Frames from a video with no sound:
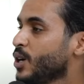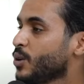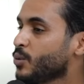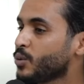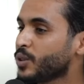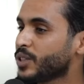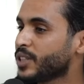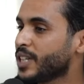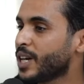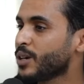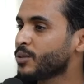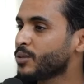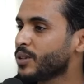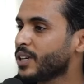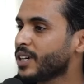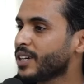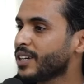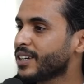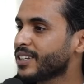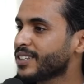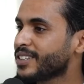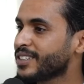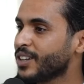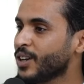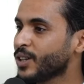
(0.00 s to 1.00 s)

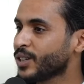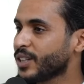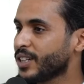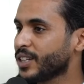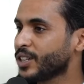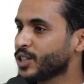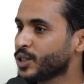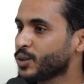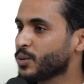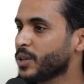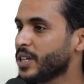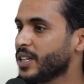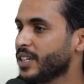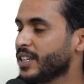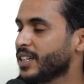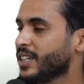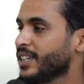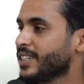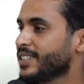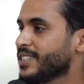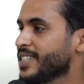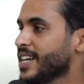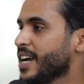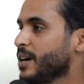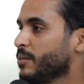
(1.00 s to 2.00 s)
والدوله تحط لك
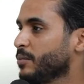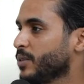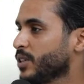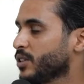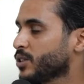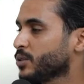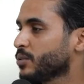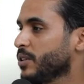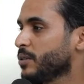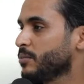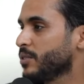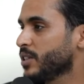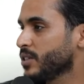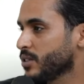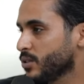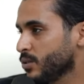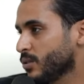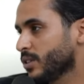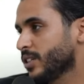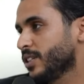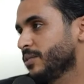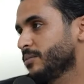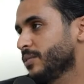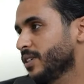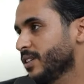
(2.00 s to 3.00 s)
شويه تصعبك شويه بيان
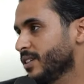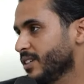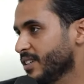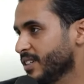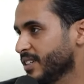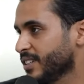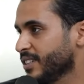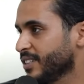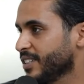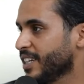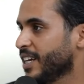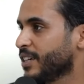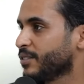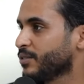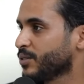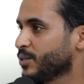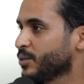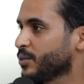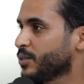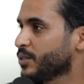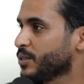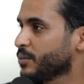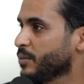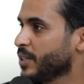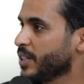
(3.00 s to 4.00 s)
سور كيما تعرف
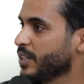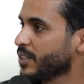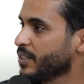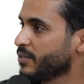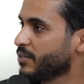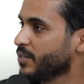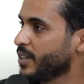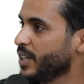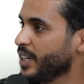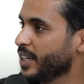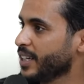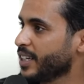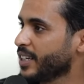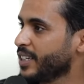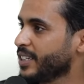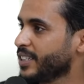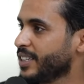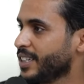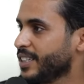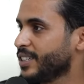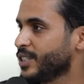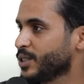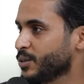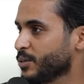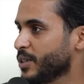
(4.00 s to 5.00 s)
تونس معناتها في
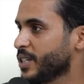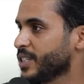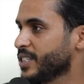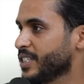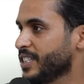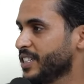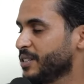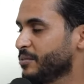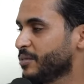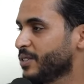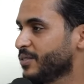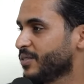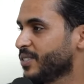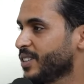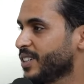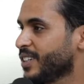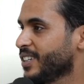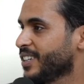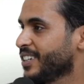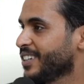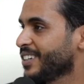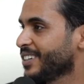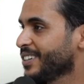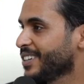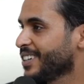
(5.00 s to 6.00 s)
الحكايات هذه شويه صعيبه في
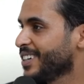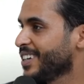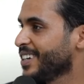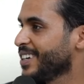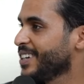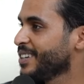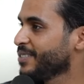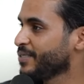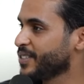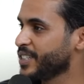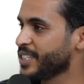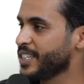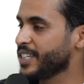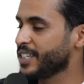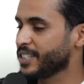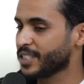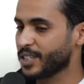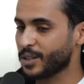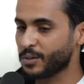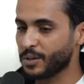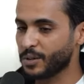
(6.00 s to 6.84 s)
في السياسه